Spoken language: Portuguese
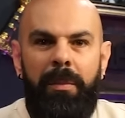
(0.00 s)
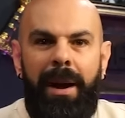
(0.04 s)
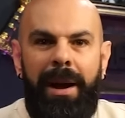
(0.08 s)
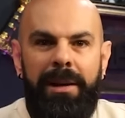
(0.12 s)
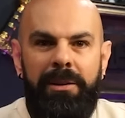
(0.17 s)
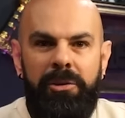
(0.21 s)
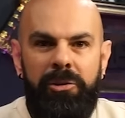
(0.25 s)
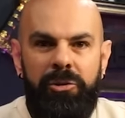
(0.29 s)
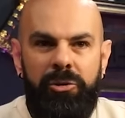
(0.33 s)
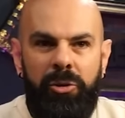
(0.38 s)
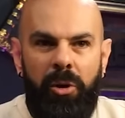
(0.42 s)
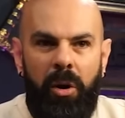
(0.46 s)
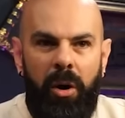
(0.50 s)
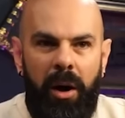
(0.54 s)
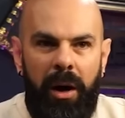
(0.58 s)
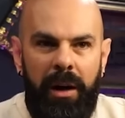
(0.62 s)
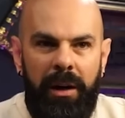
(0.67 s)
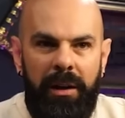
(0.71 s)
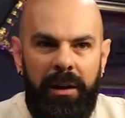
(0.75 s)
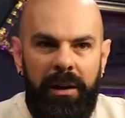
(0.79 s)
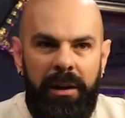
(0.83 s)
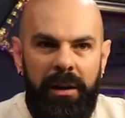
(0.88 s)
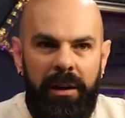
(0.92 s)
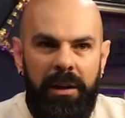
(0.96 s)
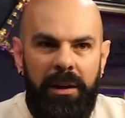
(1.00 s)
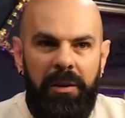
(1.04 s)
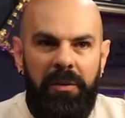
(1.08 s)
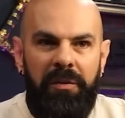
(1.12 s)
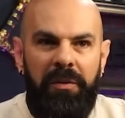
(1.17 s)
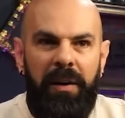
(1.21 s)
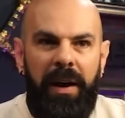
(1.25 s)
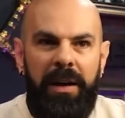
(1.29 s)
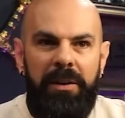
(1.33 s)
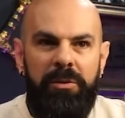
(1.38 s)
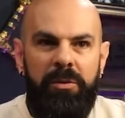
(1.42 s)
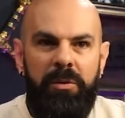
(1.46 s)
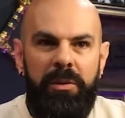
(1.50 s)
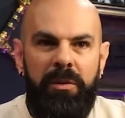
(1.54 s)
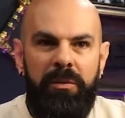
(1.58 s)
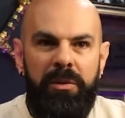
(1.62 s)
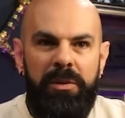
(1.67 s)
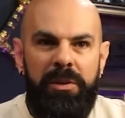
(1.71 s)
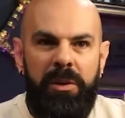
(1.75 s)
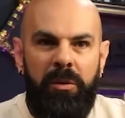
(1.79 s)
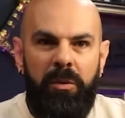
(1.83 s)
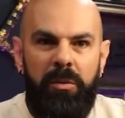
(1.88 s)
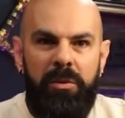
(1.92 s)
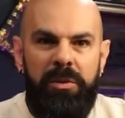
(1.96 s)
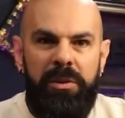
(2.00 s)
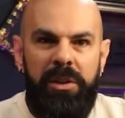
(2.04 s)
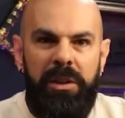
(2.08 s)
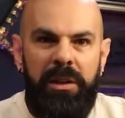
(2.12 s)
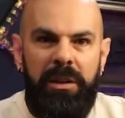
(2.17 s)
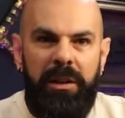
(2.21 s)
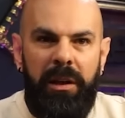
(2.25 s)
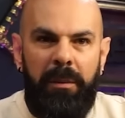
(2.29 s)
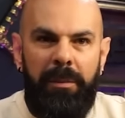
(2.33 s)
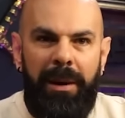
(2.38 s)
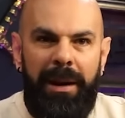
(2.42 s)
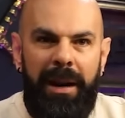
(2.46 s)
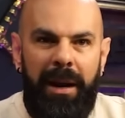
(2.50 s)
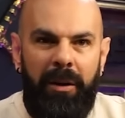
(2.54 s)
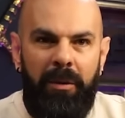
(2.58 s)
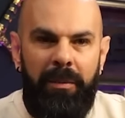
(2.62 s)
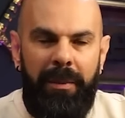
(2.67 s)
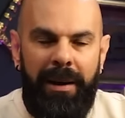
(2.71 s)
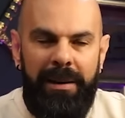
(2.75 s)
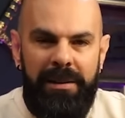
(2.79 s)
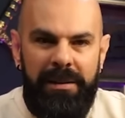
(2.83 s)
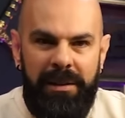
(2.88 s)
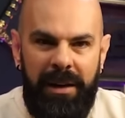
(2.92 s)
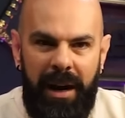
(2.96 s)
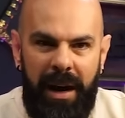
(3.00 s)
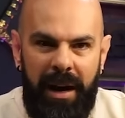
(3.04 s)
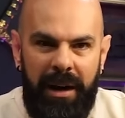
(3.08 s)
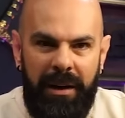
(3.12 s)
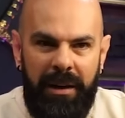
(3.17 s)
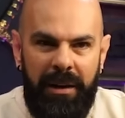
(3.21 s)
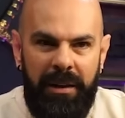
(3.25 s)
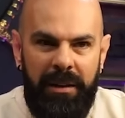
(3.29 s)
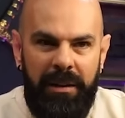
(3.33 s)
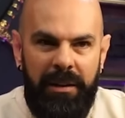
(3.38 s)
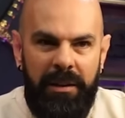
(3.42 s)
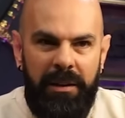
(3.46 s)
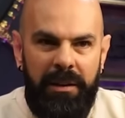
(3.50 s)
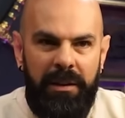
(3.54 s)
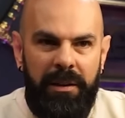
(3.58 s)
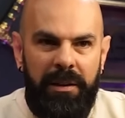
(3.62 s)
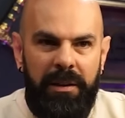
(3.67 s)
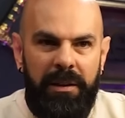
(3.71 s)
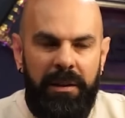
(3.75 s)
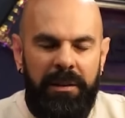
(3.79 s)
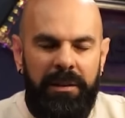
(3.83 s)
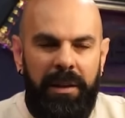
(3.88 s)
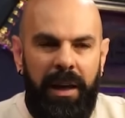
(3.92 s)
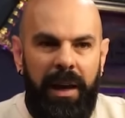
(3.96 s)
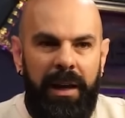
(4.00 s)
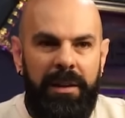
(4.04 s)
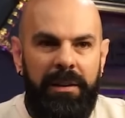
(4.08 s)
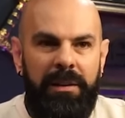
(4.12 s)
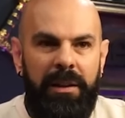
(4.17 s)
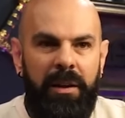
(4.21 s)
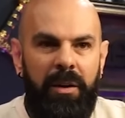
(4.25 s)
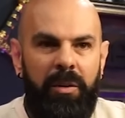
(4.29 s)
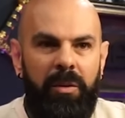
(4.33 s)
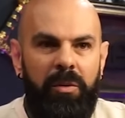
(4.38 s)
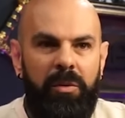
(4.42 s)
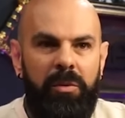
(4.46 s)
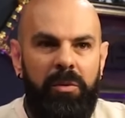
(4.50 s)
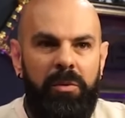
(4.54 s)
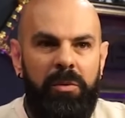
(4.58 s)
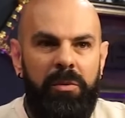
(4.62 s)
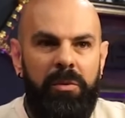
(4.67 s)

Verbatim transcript: mais torque e faz com que você consiga trabalhar com mais carga, tá? Então,